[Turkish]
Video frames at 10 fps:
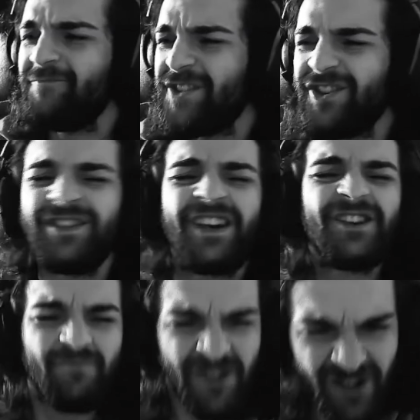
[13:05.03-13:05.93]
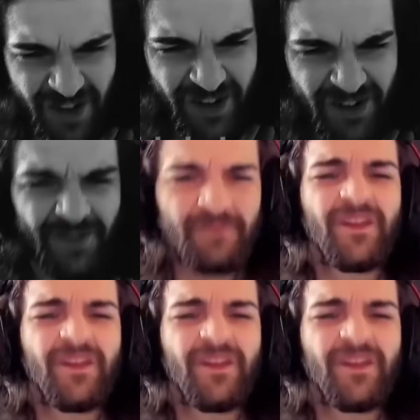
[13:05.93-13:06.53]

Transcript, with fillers: İyi de gitmişsiniz.